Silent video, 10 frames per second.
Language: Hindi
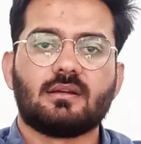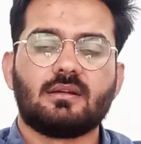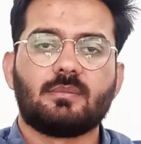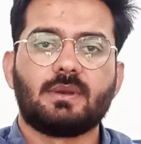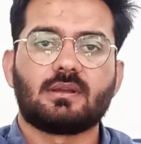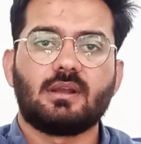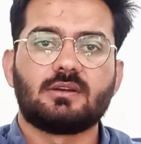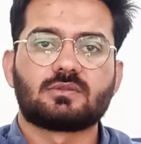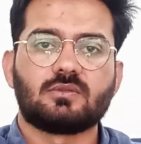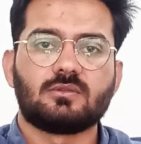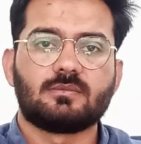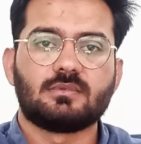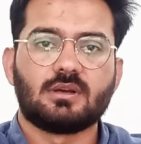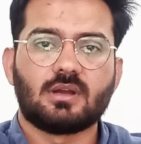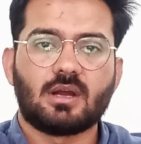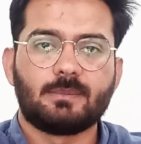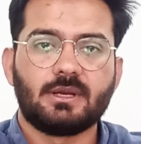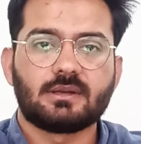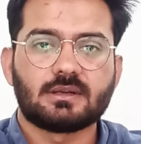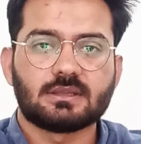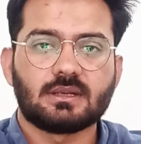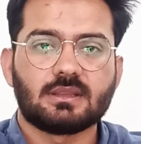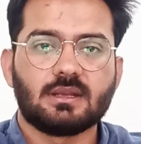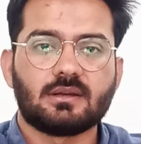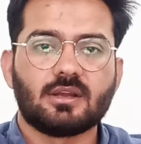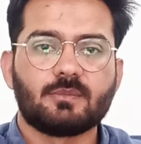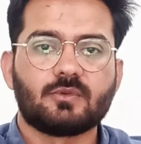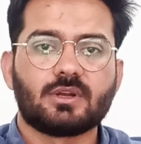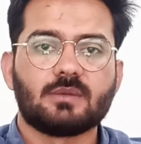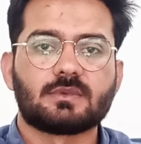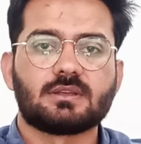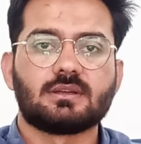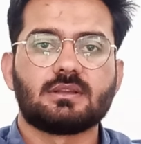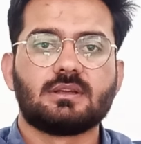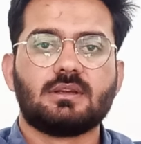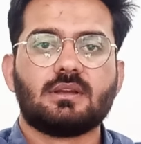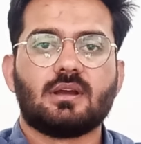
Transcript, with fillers: अपने क्लाइंट्स को अपडेट करते रहते हैं टाइम टू टाइम के साथ